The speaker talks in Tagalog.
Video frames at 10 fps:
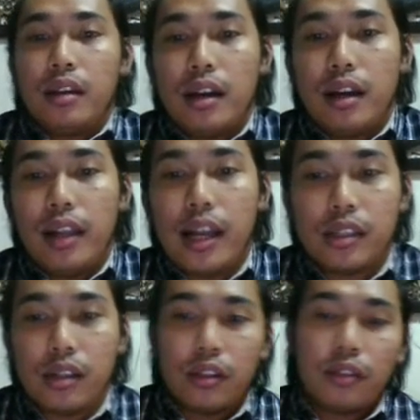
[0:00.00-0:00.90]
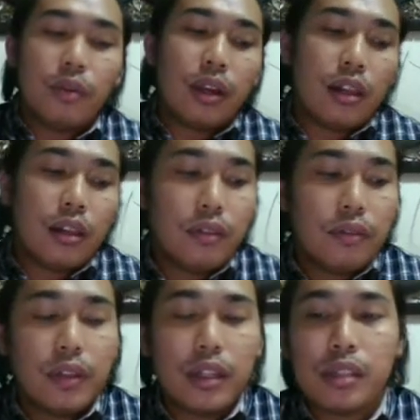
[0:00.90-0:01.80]
uh, lesson. Well,
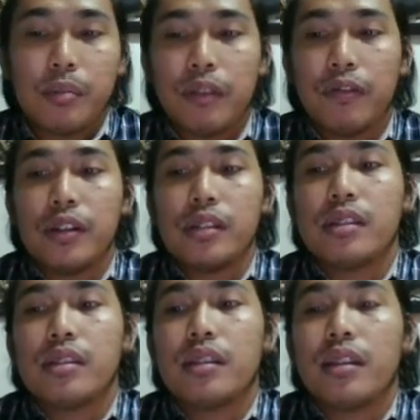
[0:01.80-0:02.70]
this is my first